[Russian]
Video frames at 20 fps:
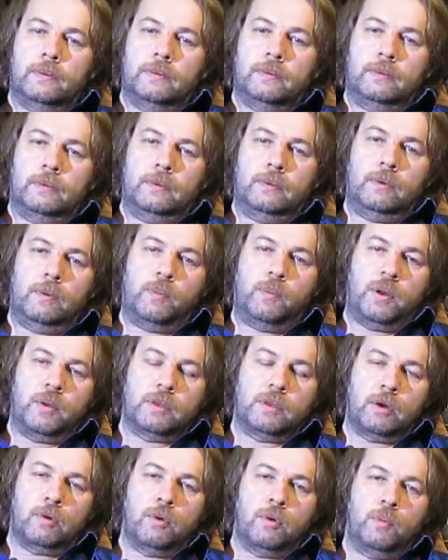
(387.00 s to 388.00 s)
Ну и при
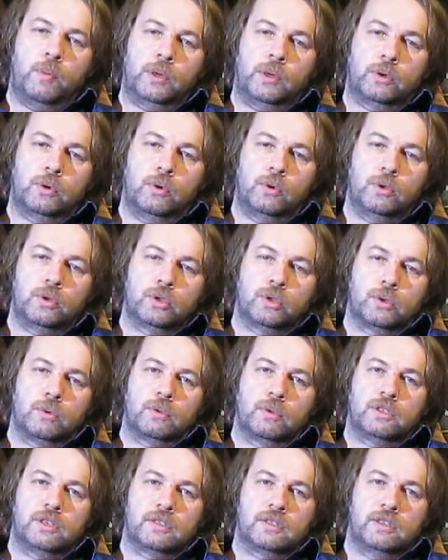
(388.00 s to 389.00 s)
таком подходе, что
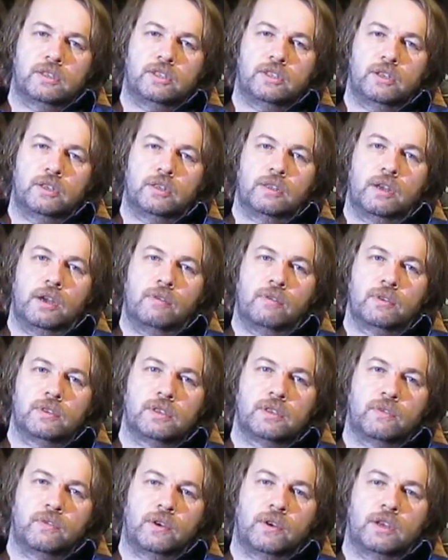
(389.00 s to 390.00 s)
вот сейчас очередная
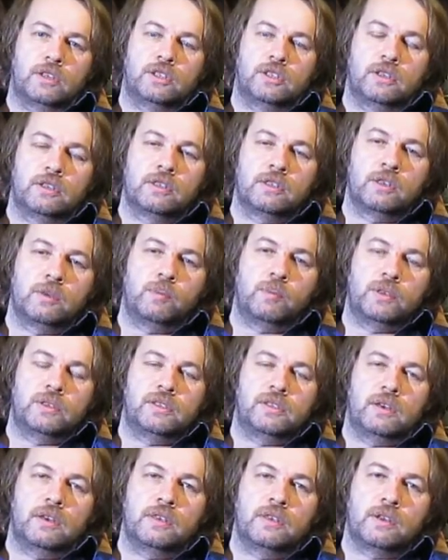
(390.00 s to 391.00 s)
выставка, очередные
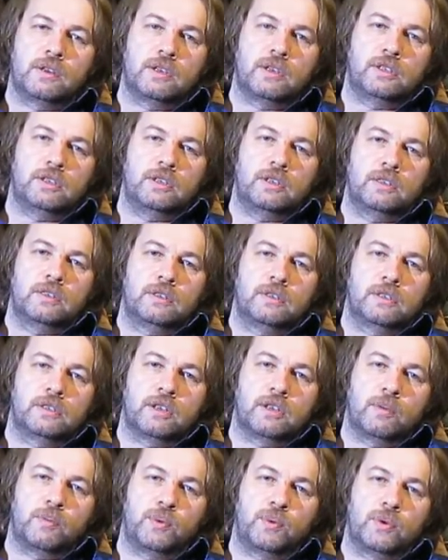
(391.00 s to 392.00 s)
пенсионеры, очередные
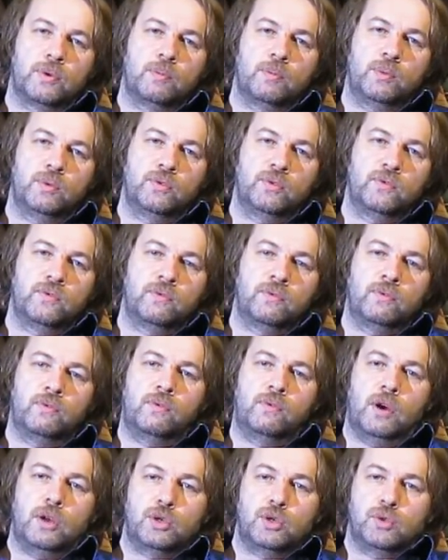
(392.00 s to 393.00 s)
старперы будут
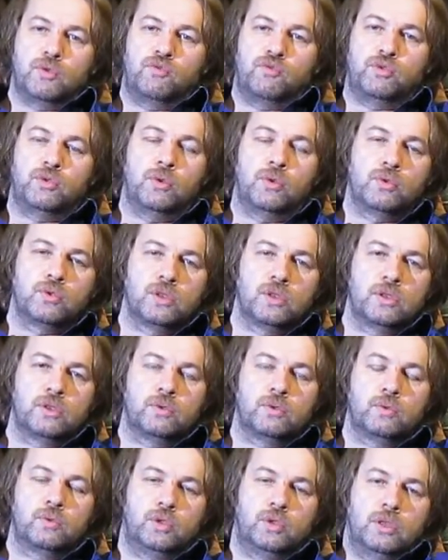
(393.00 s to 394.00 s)
вдувать, что все уже
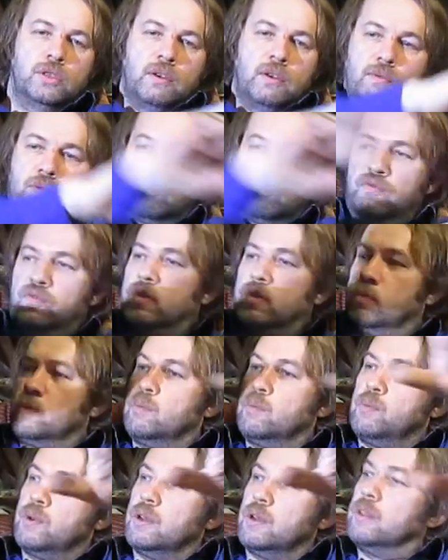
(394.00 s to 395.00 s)
изучено, вот фирмы,
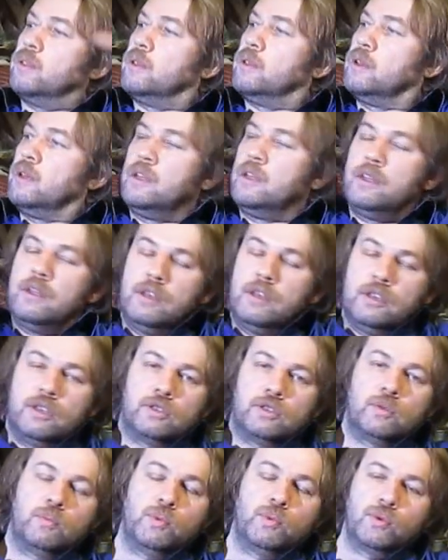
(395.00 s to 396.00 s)
бренды,
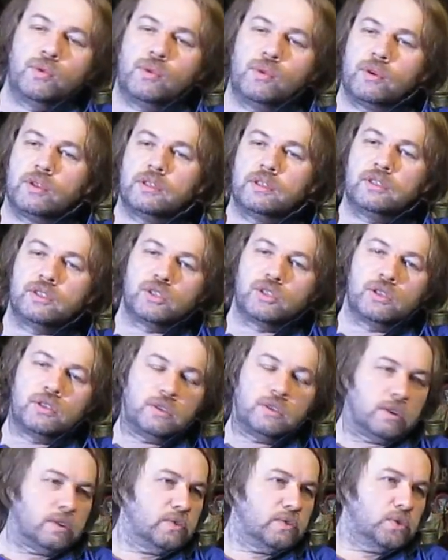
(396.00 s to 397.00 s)
забугорные
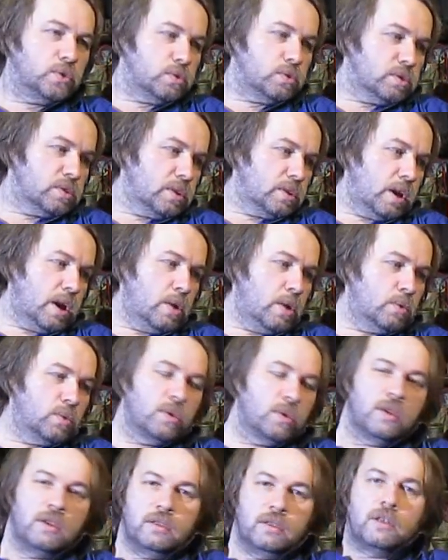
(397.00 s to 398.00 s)
инженеры все знают,
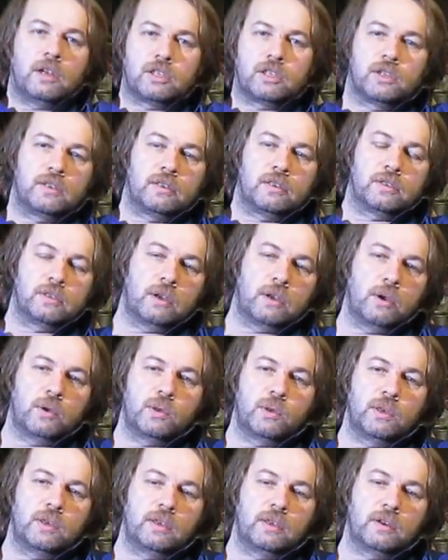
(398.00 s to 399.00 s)
наши не знают
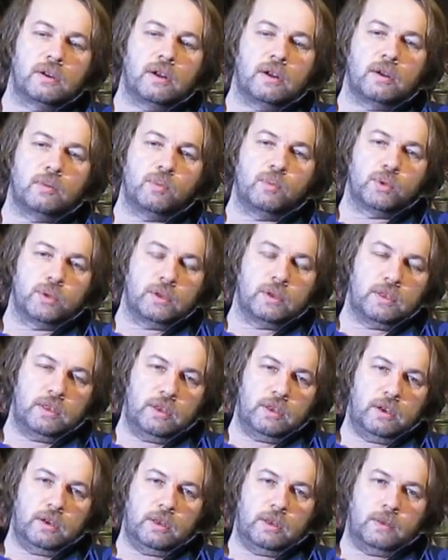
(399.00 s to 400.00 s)
ни хера, работать не
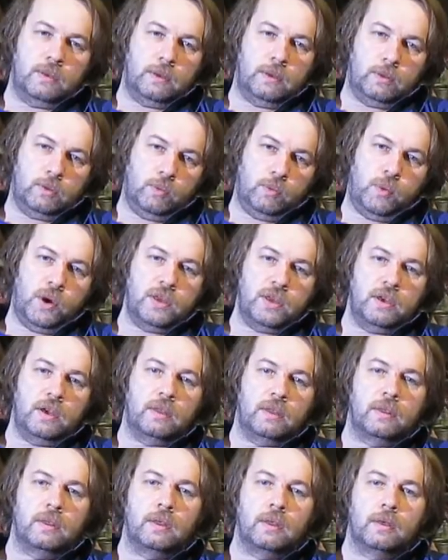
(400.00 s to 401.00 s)
хотят. Ну
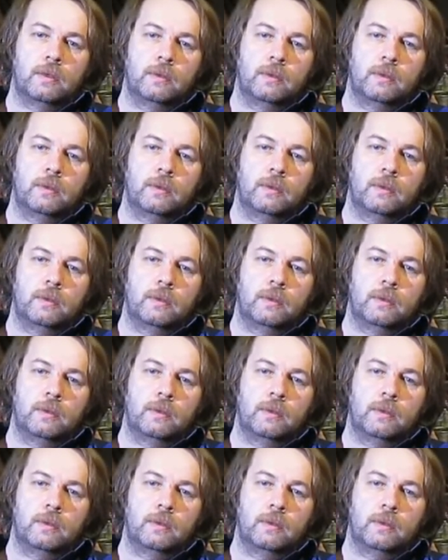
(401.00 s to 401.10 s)
понятно.